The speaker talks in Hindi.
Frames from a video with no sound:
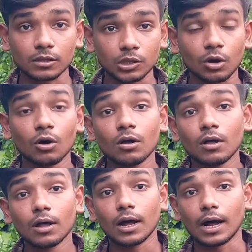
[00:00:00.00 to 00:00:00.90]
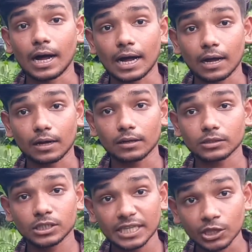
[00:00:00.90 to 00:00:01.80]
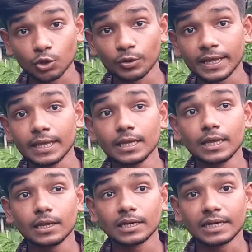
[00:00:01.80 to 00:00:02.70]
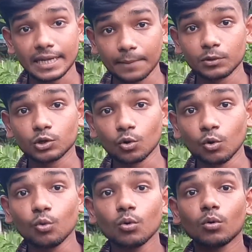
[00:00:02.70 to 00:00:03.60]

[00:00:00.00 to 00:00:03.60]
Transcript: रक्त सिंदूरी डी एम टू